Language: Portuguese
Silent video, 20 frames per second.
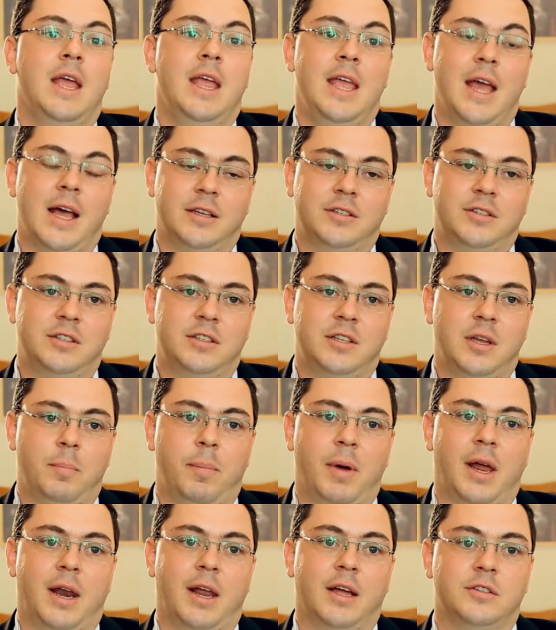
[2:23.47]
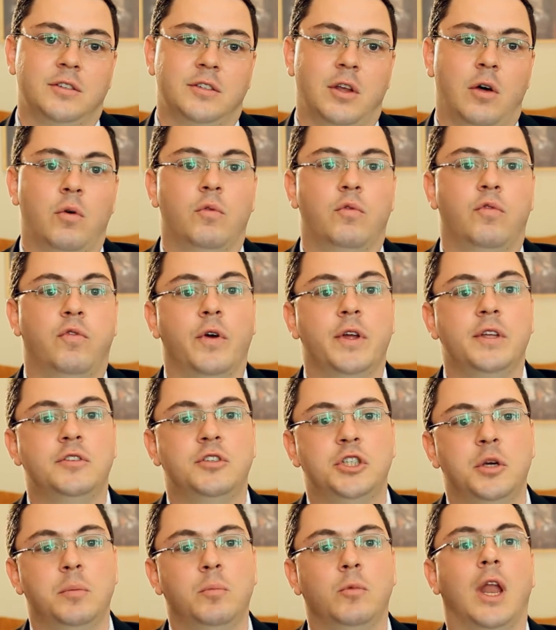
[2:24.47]
E essa separação foi
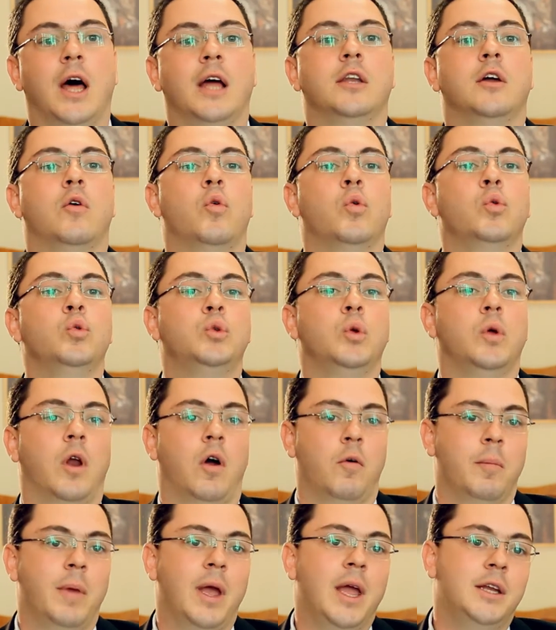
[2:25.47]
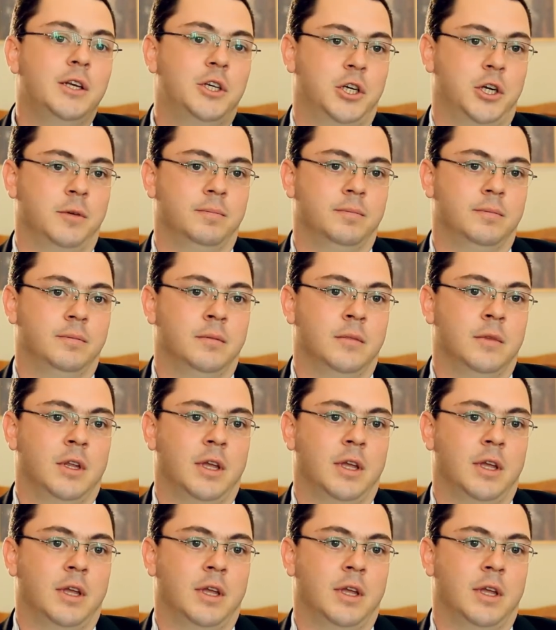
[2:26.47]
estimulada culturalmente.